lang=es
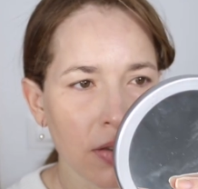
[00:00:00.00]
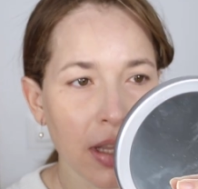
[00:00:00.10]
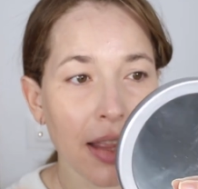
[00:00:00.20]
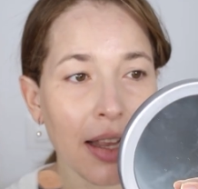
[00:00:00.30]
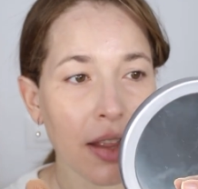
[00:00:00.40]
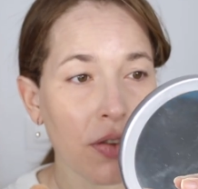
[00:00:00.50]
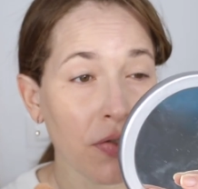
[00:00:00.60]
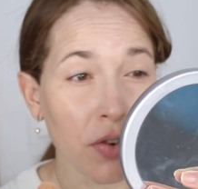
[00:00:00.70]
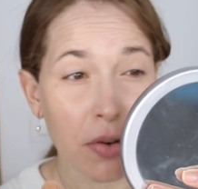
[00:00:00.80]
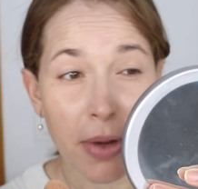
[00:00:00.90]
o sea, de las dos
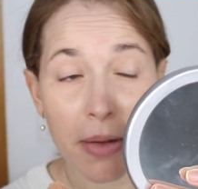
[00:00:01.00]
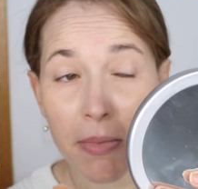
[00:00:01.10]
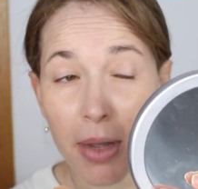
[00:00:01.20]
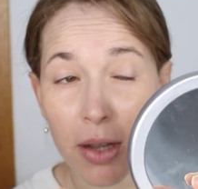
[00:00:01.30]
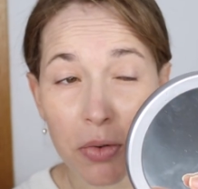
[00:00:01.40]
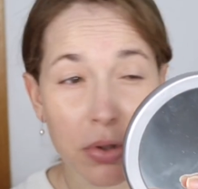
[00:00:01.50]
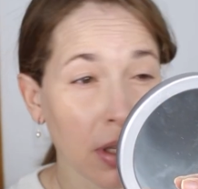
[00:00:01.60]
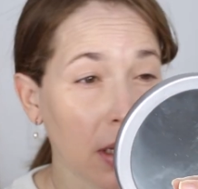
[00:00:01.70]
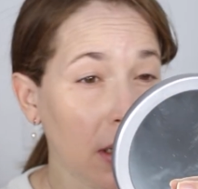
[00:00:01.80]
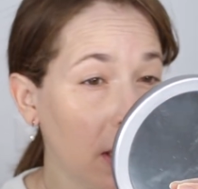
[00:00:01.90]
formas me
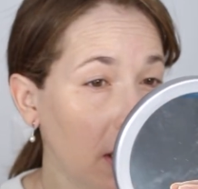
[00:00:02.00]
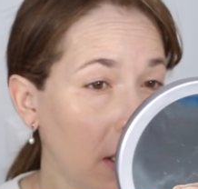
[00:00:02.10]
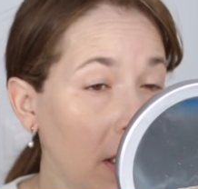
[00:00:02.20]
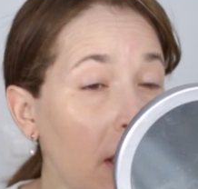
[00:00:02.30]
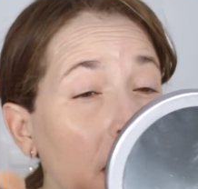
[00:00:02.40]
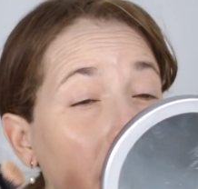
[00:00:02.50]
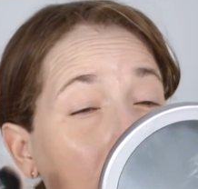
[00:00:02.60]
gusta. Y